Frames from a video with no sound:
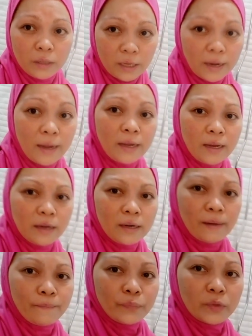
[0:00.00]
daghay nga
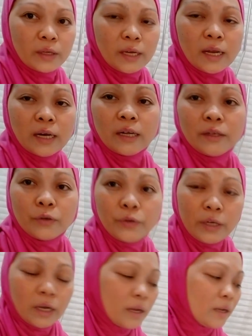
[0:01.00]
na kinahanglan
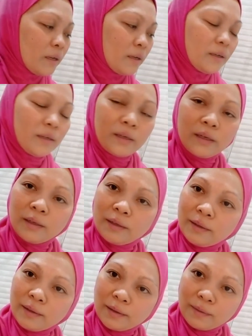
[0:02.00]
gud nga
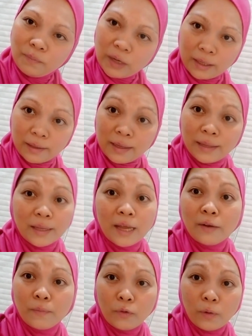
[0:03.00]
bakit
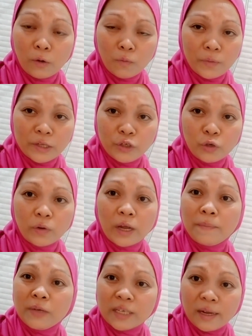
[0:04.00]
anin mo akong video
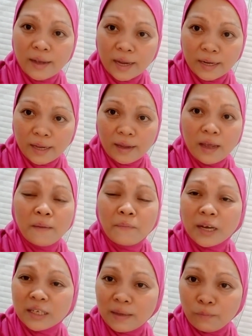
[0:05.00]
kay bisaya ani
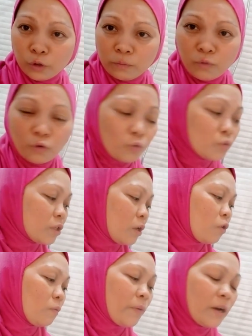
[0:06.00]
makasabot mo
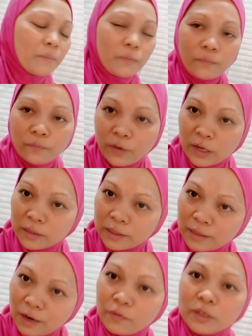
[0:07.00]
unsaon pag
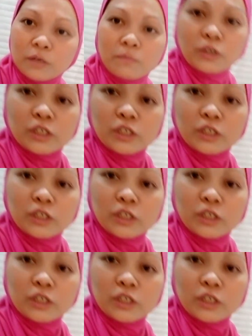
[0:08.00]
process ang washing